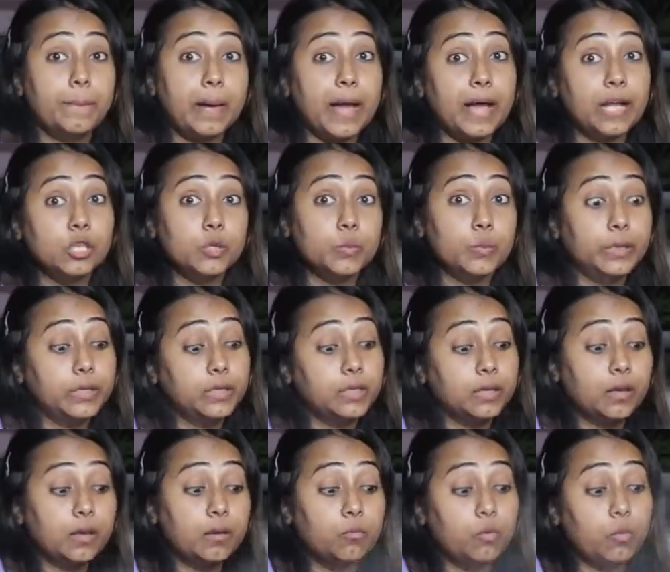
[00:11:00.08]
ना पाँच
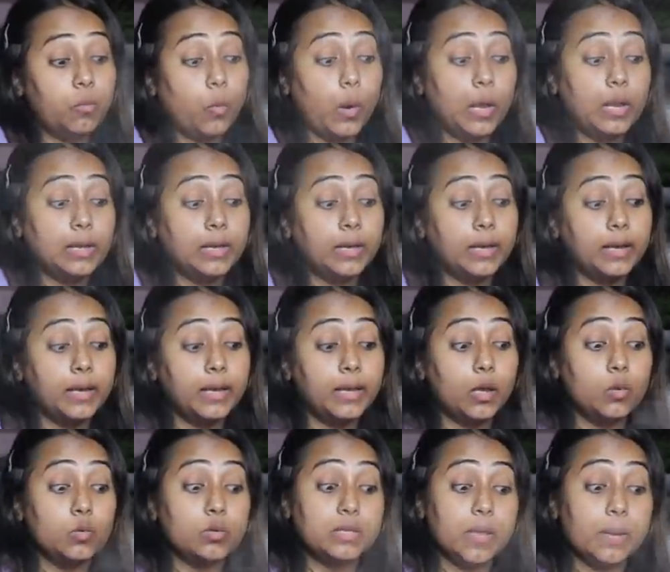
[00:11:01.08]
मिनट तक हम लोग बॉयल
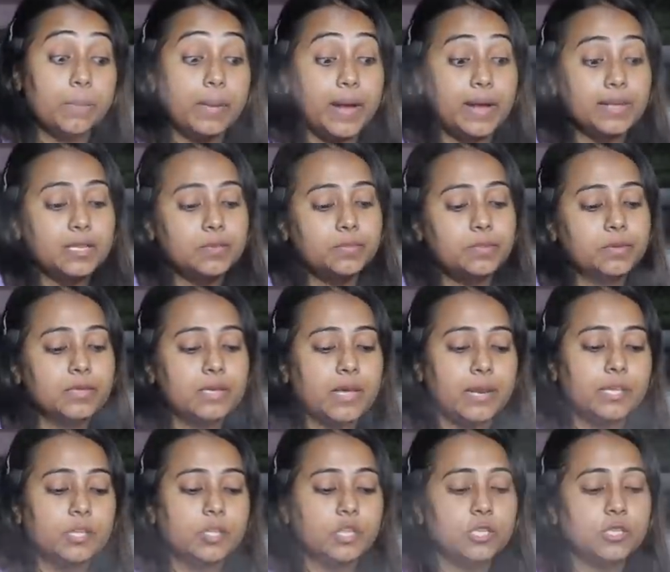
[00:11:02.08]
करेंगे उसके बाद इसमें
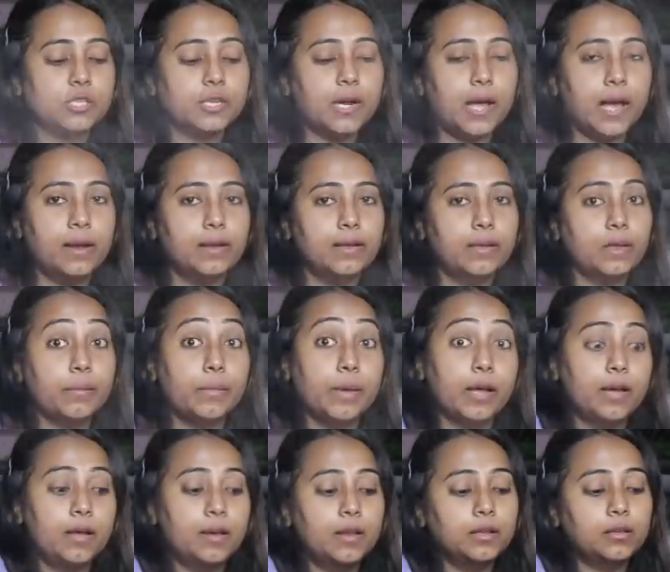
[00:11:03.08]
सारी चीज़ें डालेंगे
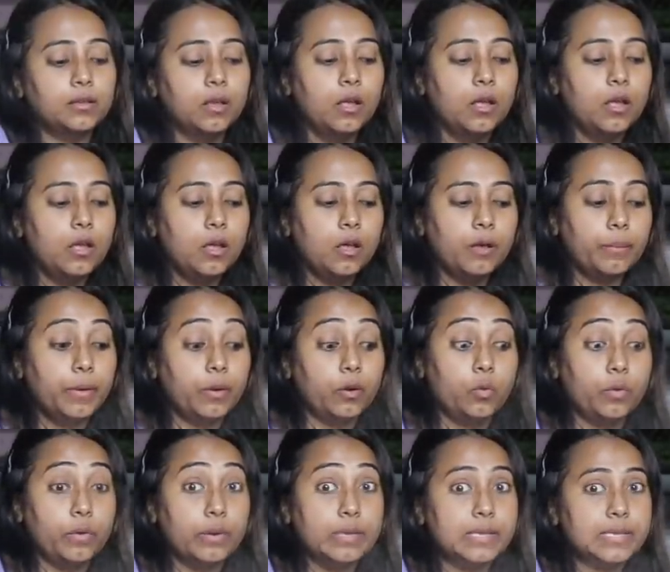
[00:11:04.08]
मैं गलत
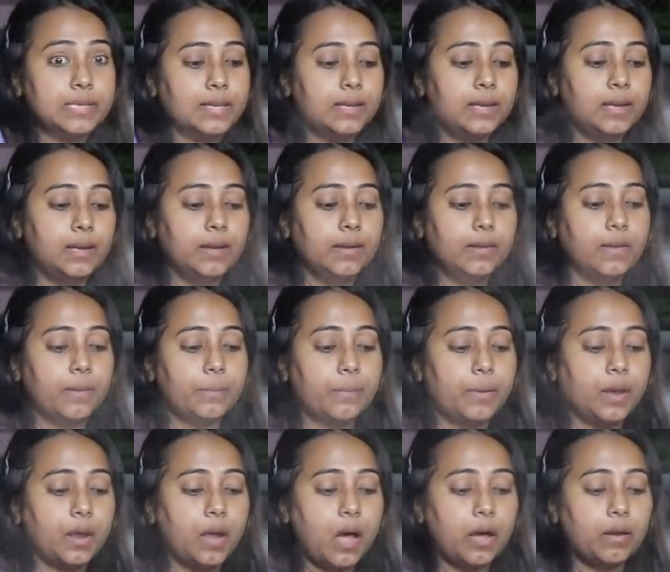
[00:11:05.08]
मेरे को रिस्क नहीं लेना
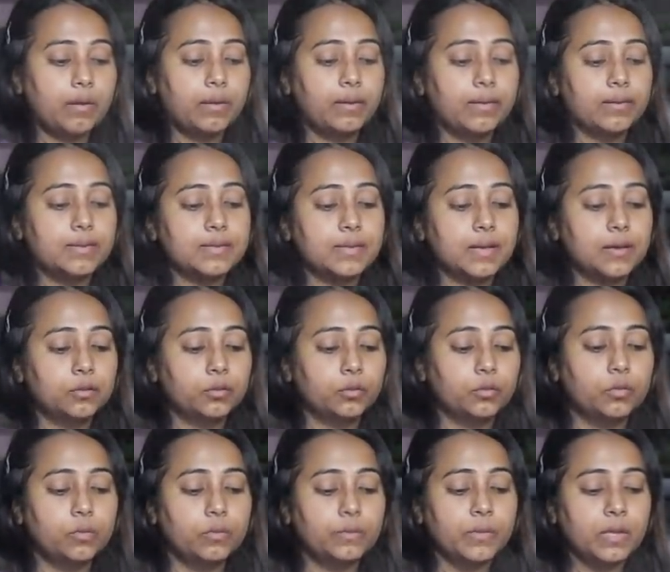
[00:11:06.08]
अपना खाने के
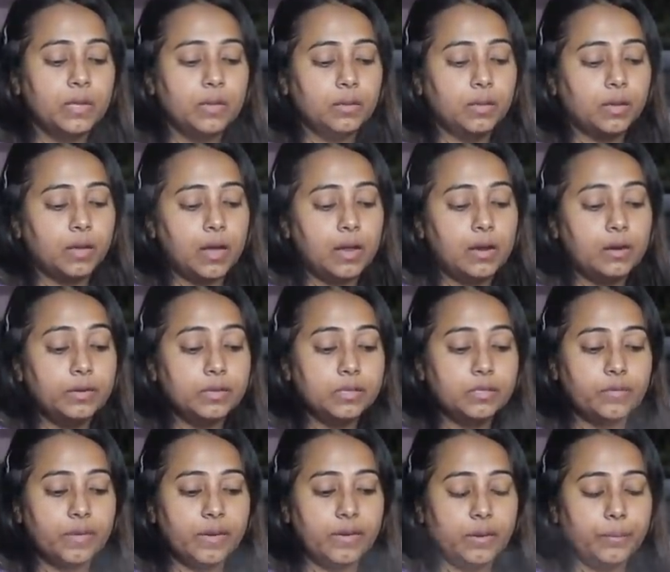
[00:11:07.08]
साथ यू नो द कलर
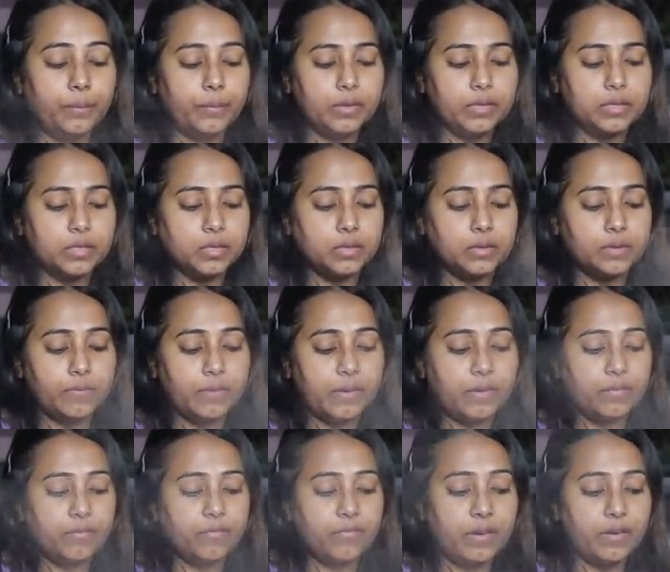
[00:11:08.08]
इज़ वेरी प्रिटी
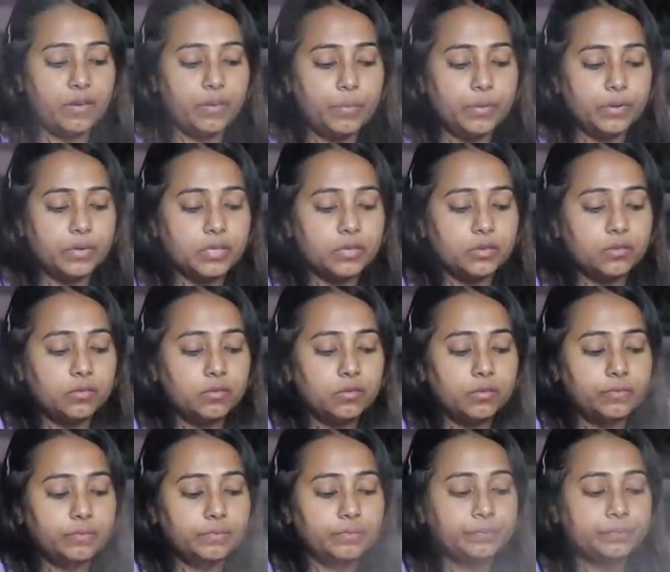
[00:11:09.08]
वेरी वेरी प्रिटी यू
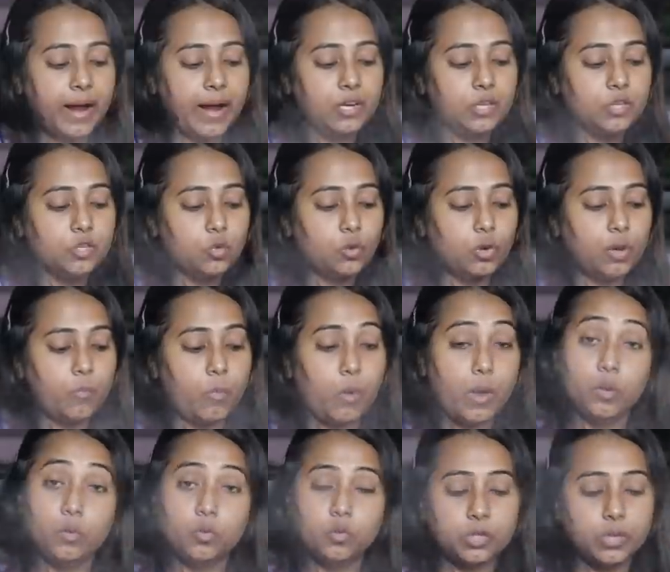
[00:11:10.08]
नो रेडिश थोड़ा
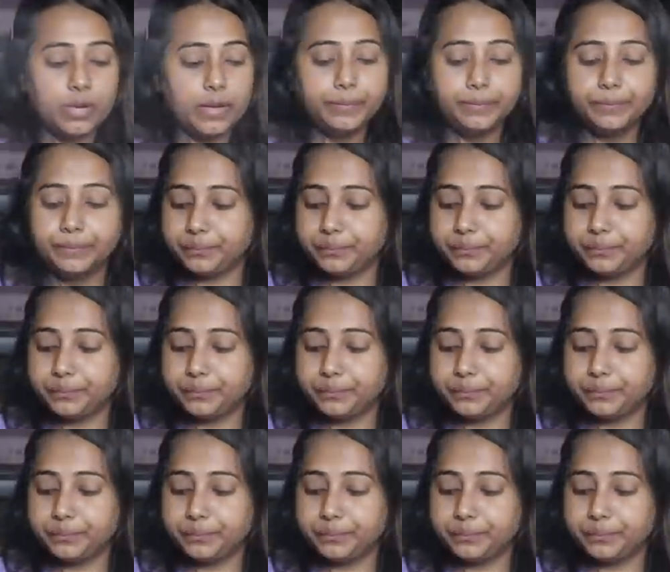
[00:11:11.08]
बॉयल हो जाए